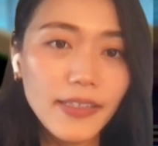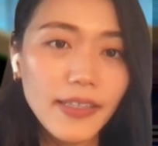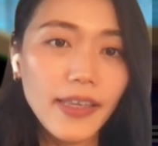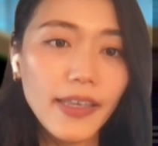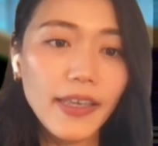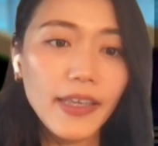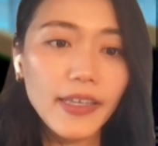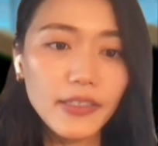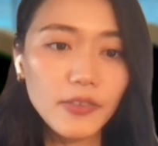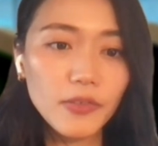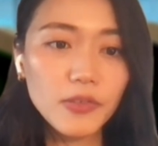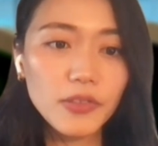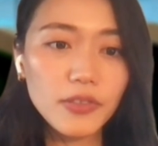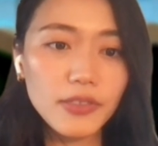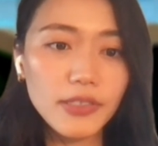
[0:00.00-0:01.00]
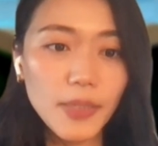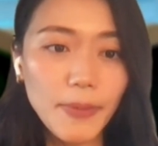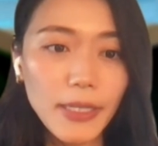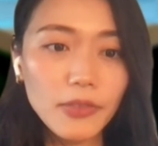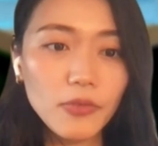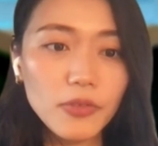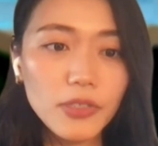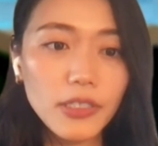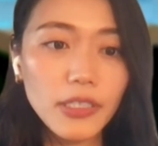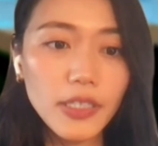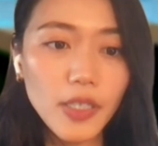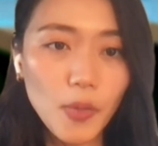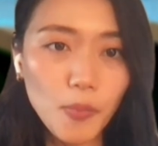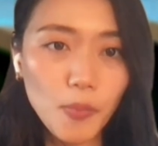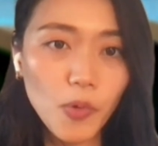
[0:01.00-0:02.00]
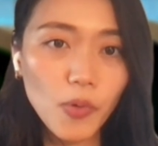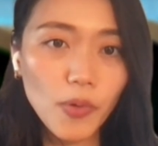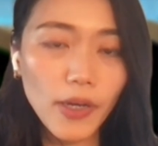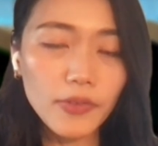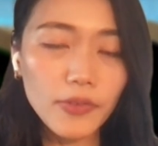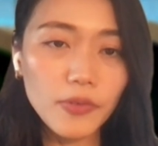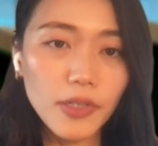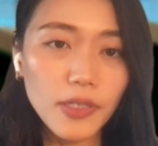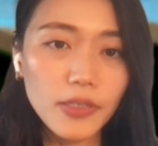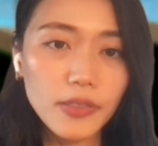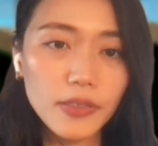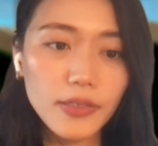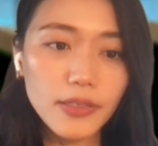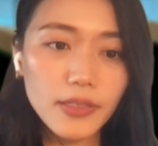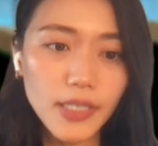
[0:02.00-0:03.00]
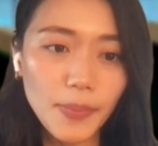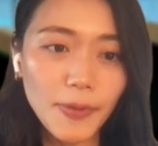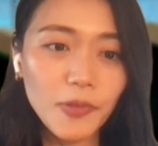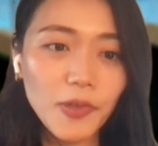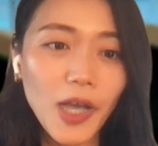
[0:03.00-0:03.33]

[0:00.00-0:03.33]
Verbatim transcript: 一つ Java と言っても、Java